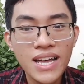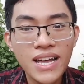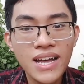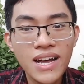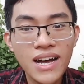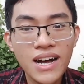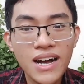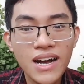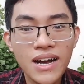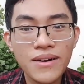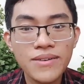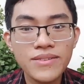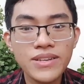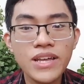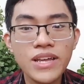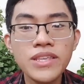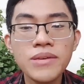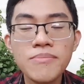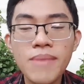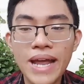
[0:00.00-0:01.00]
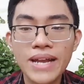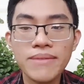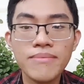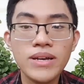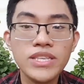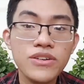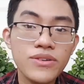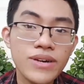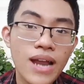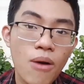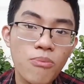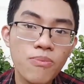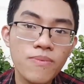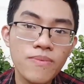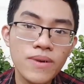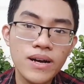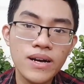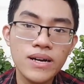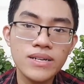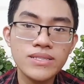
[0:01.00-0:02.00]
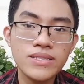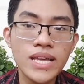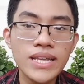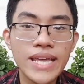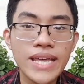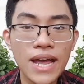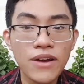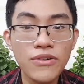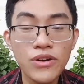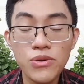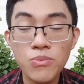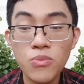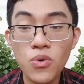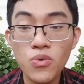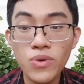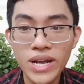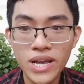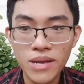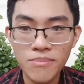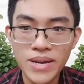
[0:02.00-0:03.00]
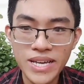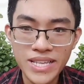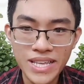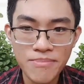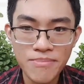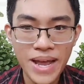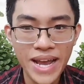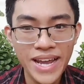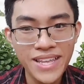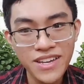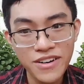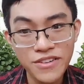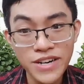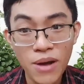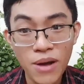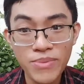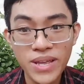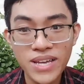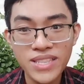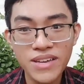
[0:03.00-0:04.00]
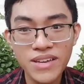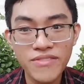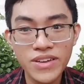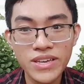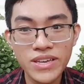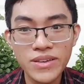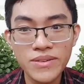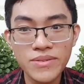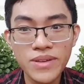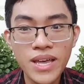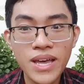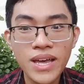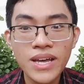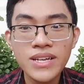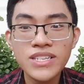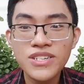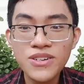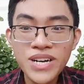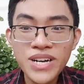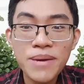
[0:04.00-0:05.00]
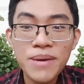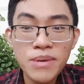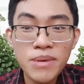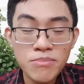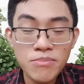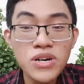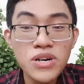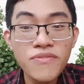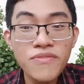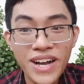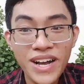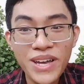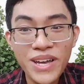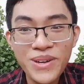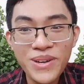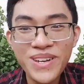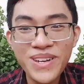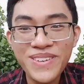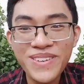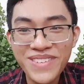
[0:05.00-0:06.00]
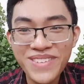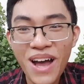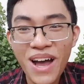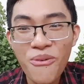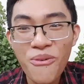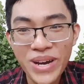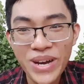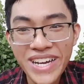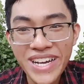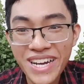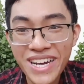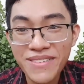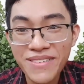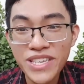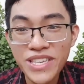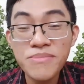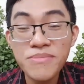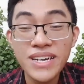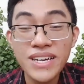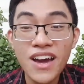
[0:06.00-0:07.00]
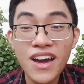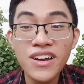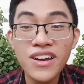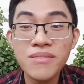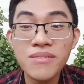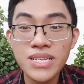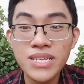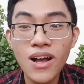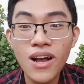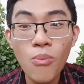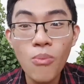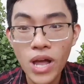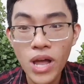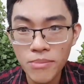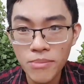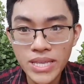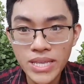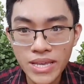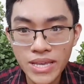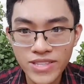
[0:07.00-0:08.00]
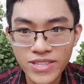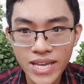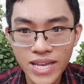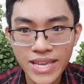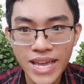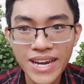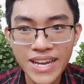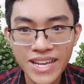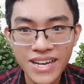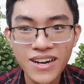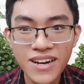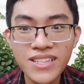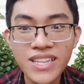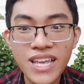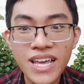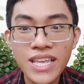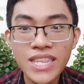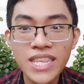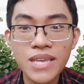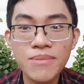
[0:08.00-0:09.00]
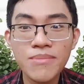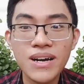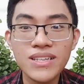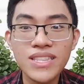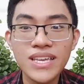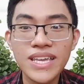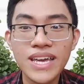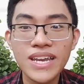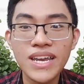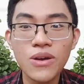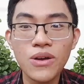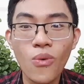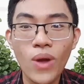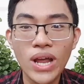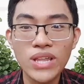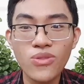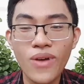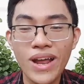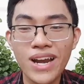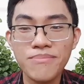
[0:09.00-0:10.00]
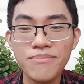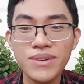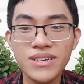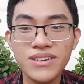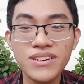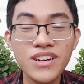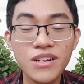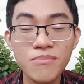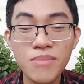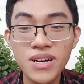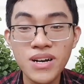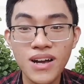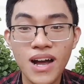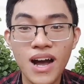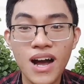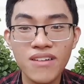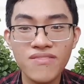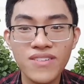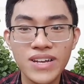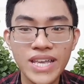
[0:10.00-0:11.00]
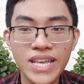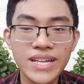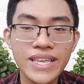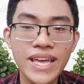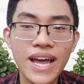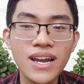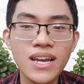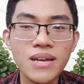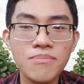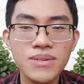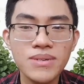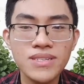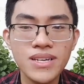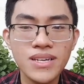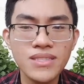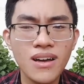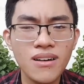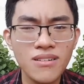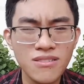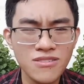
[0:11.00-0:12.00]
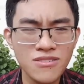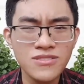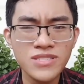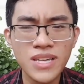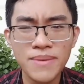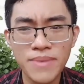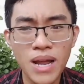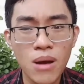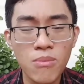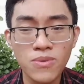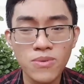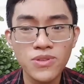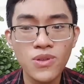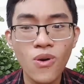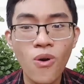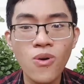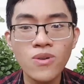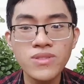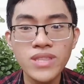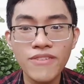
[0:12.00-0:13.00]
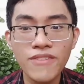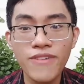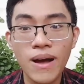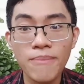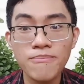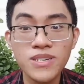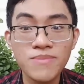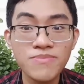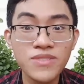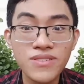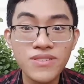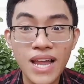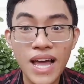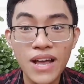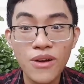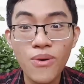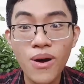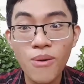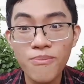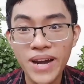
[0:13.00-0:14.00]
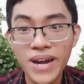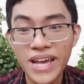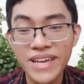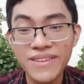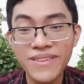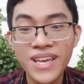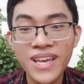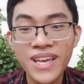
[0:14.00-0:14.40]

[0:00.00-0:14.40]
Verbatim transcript: à, nếu như bạn mà chưa đọc à, tác giả Ryu Murakami thì bạn hãy thử đọc nha tại vì trước khi mình bước vào cái đọc quyển này nào như mình nói là mình không hề biết gì về tác giả này hết nhưng mà tác giả này hoàn toàn là mình rất là bất ngờ và chắc chắn là mình sẽ thử tìm đọc một số tác phẩm trong tương lai của ông này